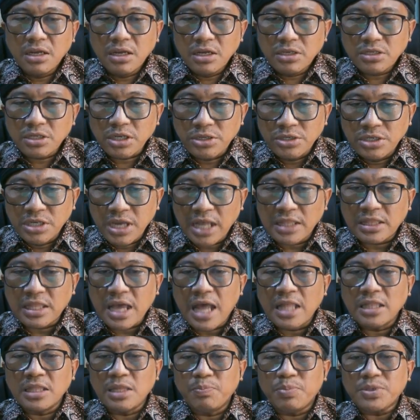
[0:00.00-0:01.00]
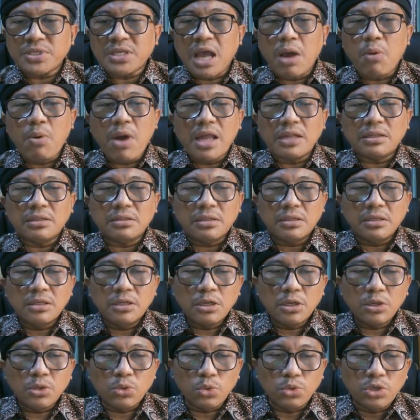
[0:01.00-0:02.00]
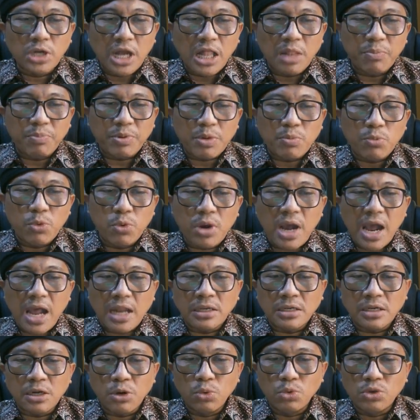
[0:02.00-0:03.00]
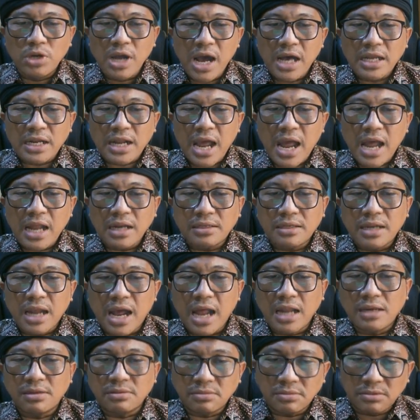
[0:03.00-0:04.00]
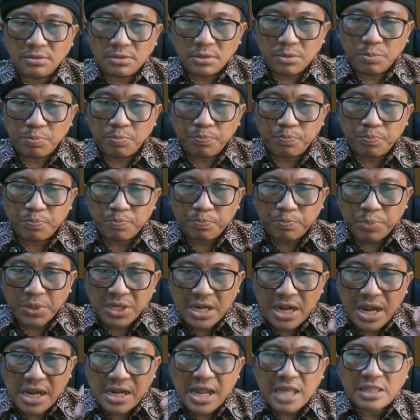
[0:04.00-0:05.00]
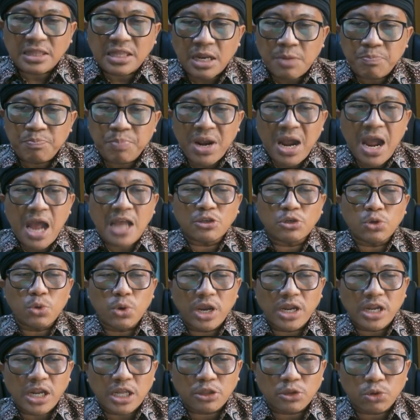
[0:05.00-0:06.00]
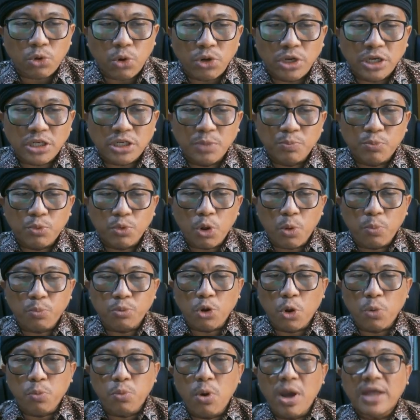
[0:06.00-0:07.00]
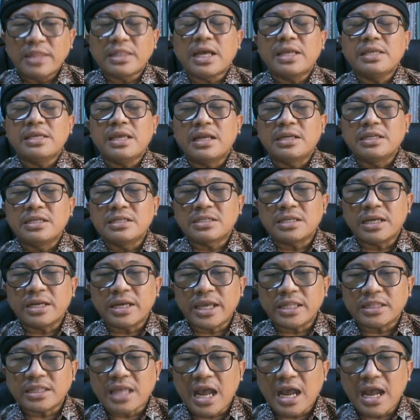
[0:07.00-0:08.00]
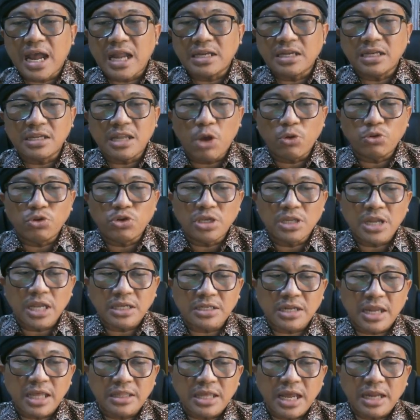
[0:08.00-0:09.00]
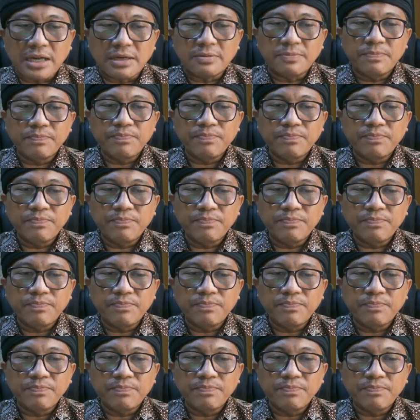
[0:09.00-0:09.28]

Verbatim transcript: senjata anti pesawat, rudal permukaan ke udara, dan peralatan pengacau elektronik di pulau-pulau buatan yang disengketakan di Laut Cina Selatan.